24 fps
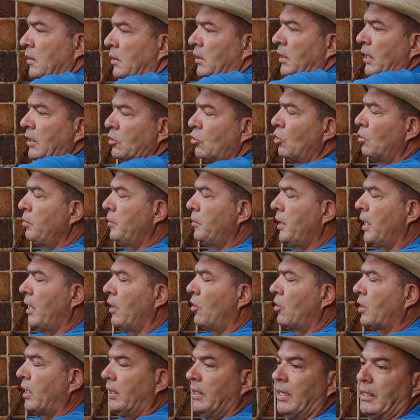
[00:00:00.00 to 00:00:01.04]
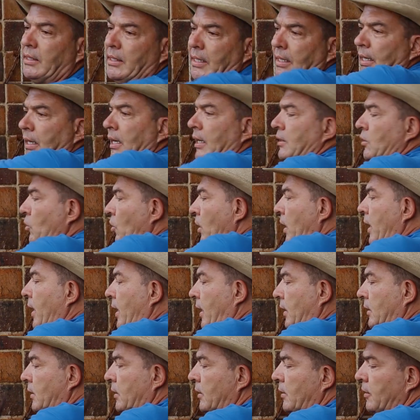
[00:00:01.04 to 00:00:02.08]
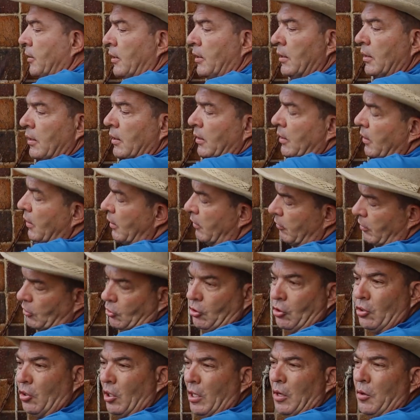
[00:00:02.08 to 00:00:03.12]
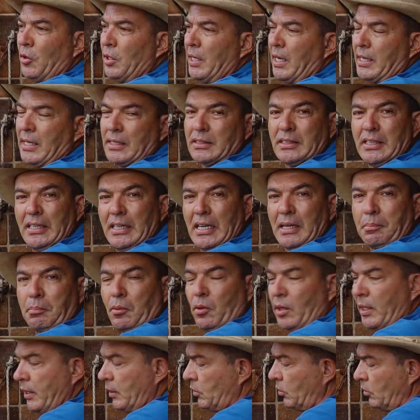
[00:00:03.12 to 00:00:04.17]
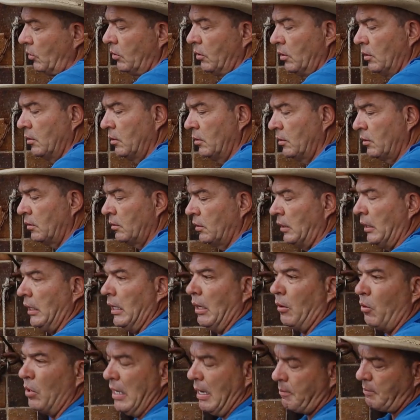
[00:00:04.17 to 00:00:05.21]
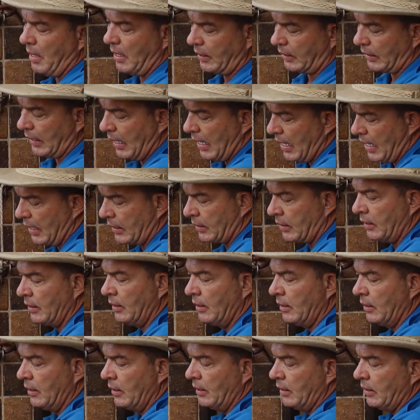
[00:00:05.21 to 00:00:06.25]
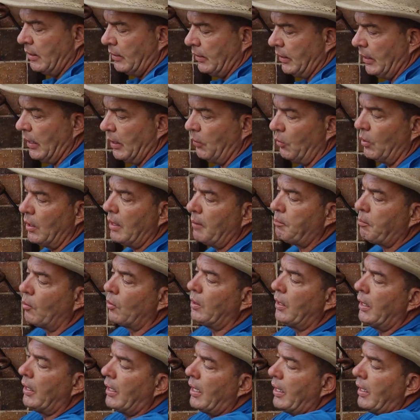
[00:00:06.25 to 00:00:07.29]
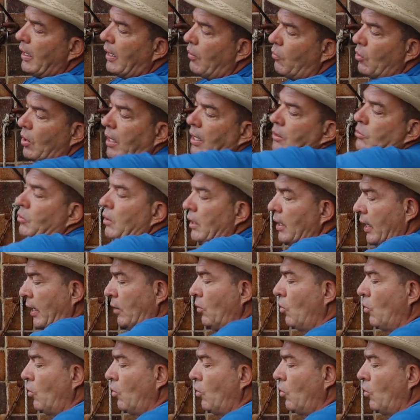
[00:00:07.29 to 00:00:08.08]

Y es un miedo que ya tienen las orejas. Entonces yo no la voy a castigar por eso. Ni la voy a amarrar, ni le voy a poner a un lazo en la